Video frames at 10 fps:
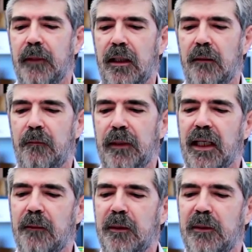eh,
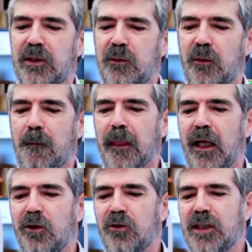pliegue primitivo
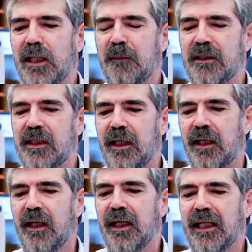nos hace
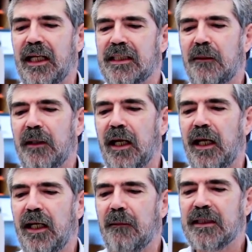pensar que la sábana
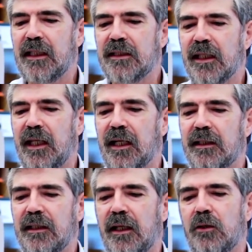era más ancha y que le han
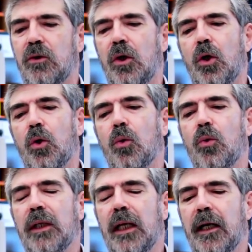retirado
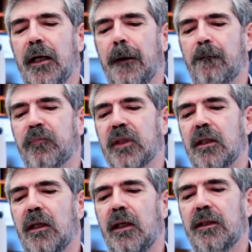una
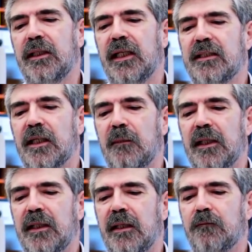tira
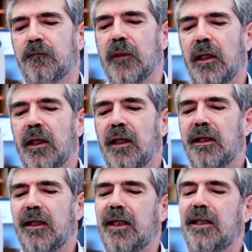intermedia
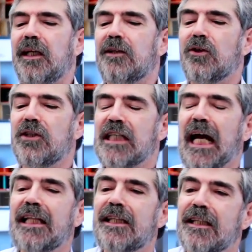y entonces,
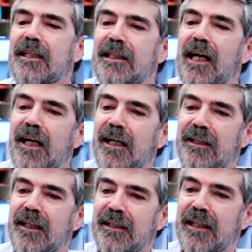antes de,
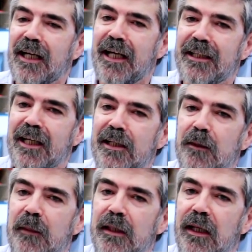de retirarle la tira
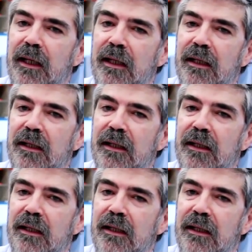intermedia,